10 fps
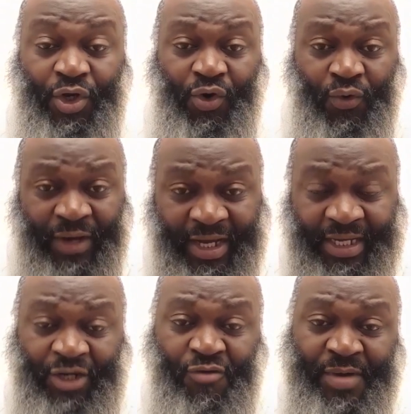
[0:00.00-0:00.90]
Le
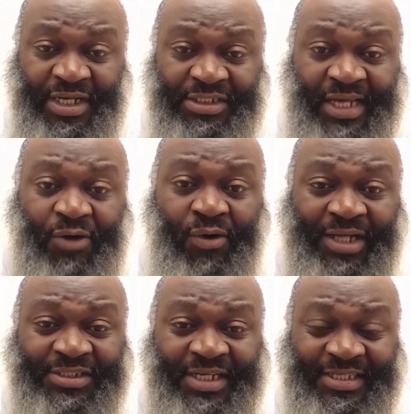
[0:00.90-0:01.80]
Hari, le Benishra et le
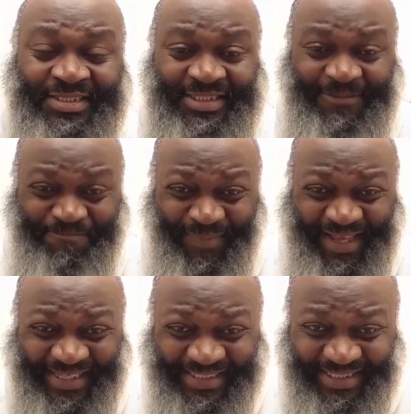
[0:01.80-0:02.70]
Rachash
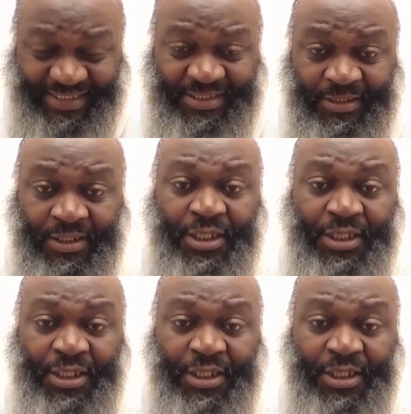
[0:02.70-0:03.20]
insistent